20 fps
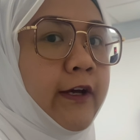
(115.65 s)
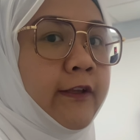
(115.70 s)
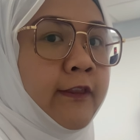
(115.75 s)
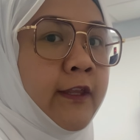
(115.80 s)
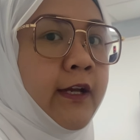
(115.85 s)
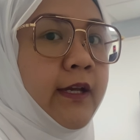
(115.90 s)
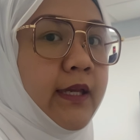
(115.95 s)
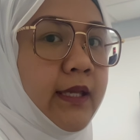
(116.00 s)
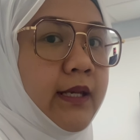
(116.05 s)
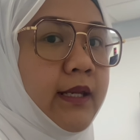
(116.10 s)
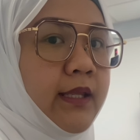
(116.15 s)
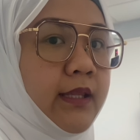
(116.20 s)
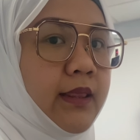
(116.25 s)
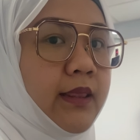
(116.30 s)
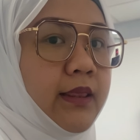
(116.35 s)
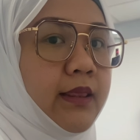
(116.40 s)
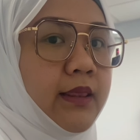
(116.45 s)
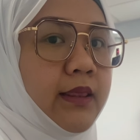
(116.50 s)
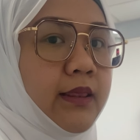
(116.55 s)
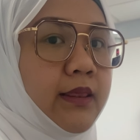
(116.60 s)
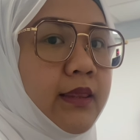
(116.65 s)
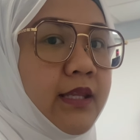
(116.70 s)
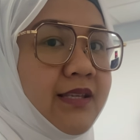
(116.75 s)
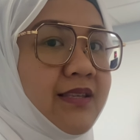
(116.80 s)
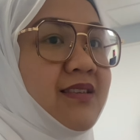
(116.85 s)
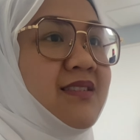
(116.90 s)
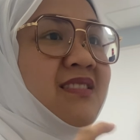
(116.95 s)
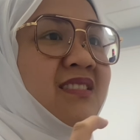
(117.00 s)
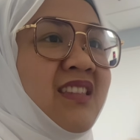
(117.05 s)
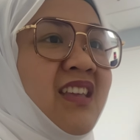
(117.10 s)
ng tag-init,
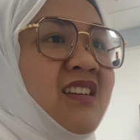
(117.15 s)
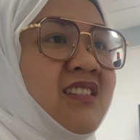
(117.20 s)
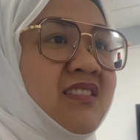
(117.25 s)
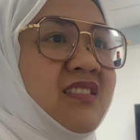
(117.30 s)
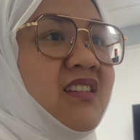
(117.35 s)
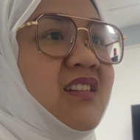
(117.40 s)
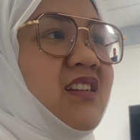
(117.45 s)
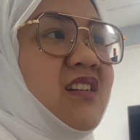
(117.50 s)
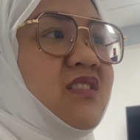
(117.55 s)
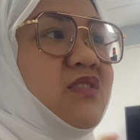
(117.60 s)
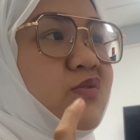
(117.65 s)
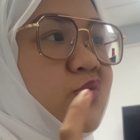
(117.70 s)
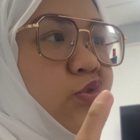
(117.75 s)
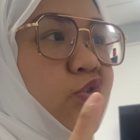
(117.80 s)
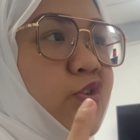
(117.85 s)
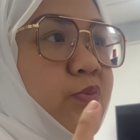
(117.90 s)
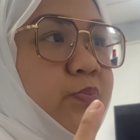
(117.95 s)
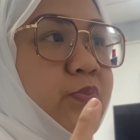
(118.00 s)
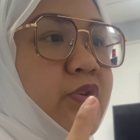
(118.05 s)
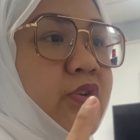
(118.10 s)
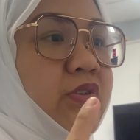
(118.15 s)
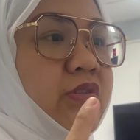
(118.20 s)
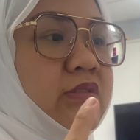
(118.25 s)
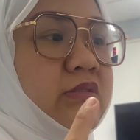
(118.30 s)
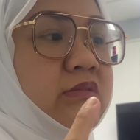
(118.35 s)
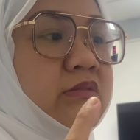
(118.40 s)
resisting sila ng scorpion.